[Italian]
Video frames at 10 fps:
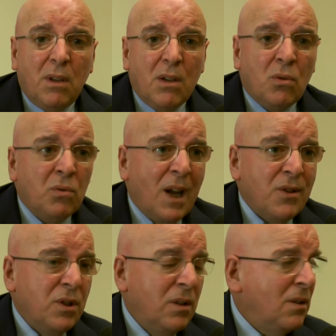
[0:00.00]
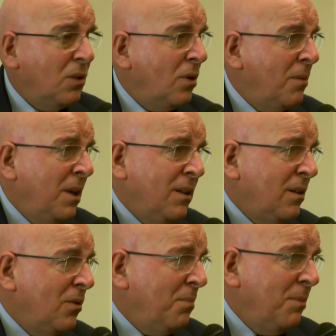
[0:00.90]
I sondaggi
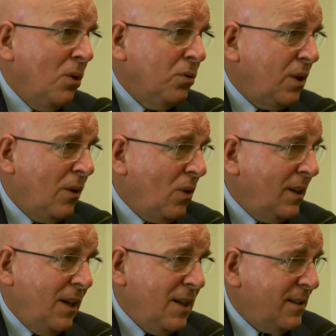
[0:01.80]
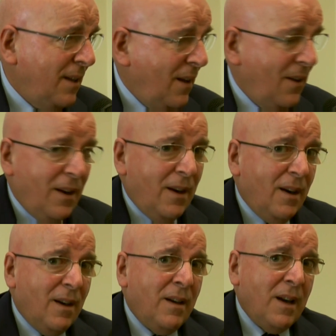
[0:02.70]
naturalmente non mi montano la testa
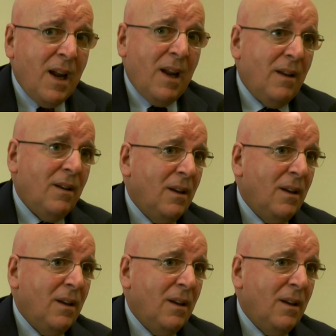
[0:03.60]
né